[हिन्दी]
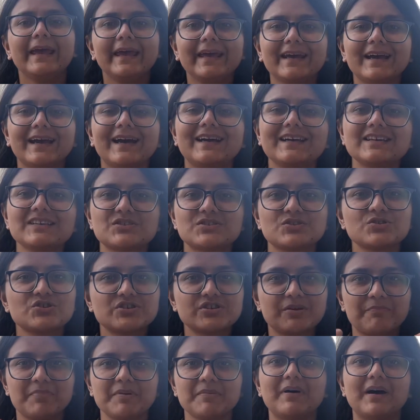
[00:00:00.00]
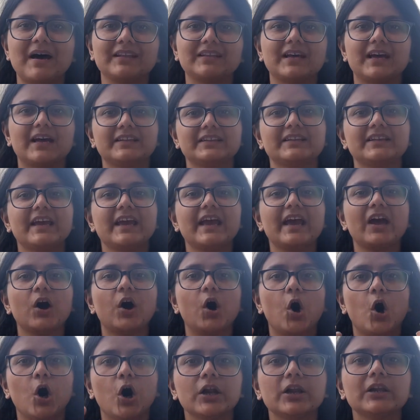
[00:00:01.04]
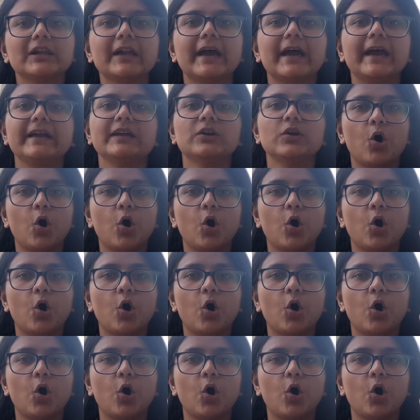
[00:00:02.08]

हे hey गाइस तो जब भी बात आती है ऑनलाइन